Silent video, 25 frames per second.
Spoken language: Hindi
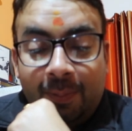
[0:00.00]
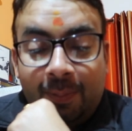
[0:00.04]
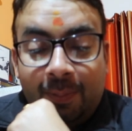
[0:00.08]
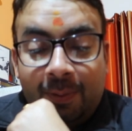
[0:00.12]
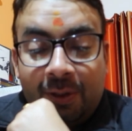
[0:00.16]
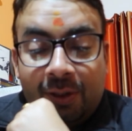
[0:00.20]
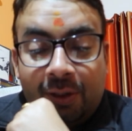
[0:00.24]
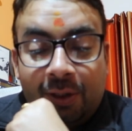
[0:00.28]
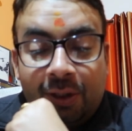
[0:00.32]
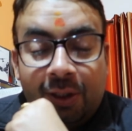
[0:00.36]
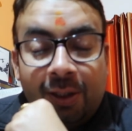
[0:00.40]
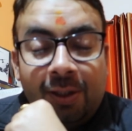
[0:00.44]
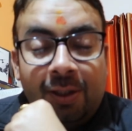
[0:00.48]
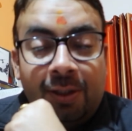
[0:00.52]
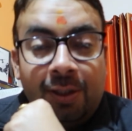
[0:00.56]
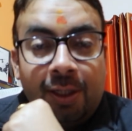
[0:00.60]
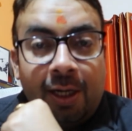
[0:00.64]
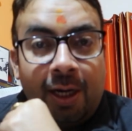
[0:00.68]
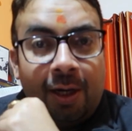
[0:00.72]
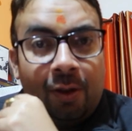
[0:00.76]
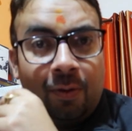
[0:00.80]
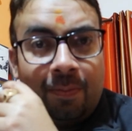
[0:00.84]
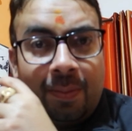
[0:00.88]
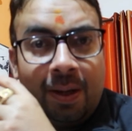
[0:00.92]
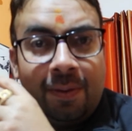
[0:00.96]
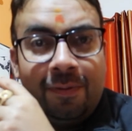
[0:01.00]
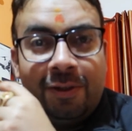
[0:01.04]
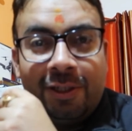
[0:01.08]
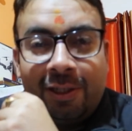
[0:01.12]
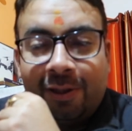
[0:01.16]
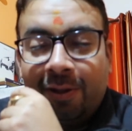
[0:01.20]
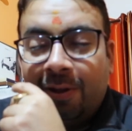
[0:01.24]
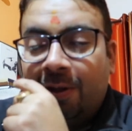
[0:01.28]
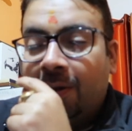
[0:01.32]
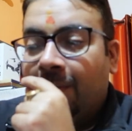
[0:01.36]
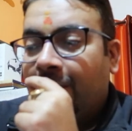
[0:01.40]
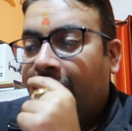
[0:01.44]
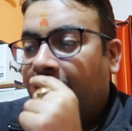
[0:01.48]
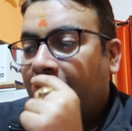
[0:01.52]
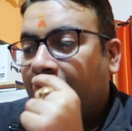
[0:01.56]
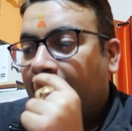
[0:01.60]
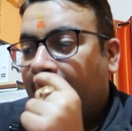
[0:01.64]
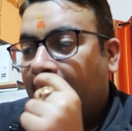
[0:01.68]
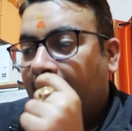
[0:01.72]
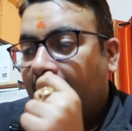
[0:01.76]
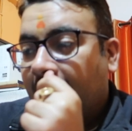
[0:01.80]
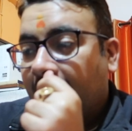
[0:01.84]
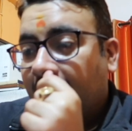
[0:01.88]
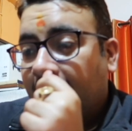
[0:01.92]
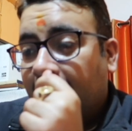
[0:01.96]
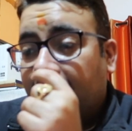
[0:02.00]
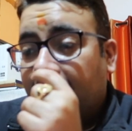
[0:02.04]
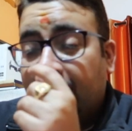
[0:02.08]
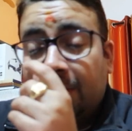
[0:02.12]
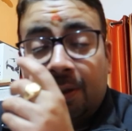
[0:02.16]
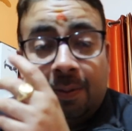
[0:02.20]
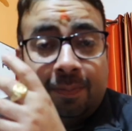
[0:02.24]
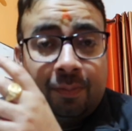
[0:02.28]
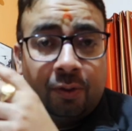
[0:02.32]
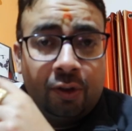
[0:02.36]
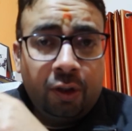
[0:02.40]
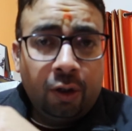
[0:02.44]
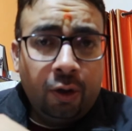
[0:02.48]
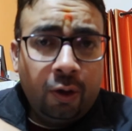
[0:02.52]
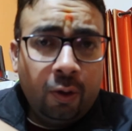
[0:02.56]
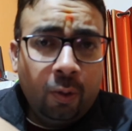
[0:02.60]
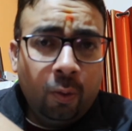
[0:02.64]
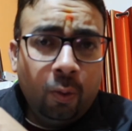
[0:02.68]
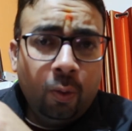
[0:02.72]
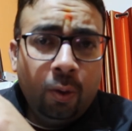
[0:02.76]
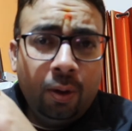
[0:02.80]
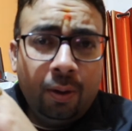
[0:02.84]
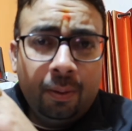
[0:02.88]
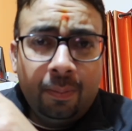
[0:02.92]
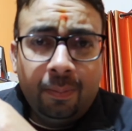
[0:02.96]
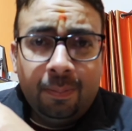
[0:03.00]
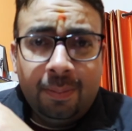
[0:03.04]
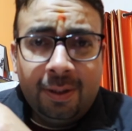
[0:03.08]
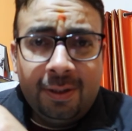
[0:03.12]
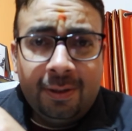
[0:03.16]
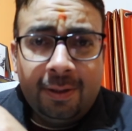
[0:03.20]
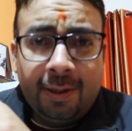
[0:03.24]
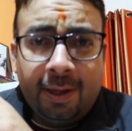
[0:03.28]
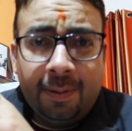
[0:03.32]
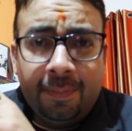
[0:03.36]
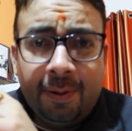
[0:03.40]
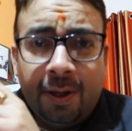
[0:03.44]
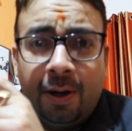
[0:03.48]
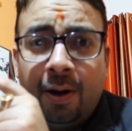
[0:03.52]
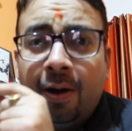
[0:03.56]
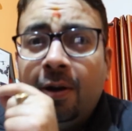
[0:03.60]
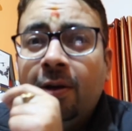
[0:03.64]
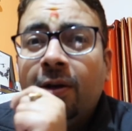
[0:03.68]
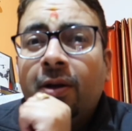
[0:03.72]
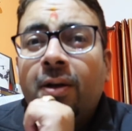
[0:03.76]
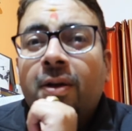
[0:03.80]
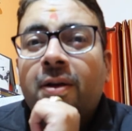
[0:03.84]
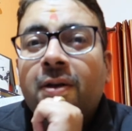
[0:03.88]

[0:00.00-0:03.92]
मिस्टर चेतन जाना तो मैं भी चाहता था बट सम शेड्यूल बिजी है मेरा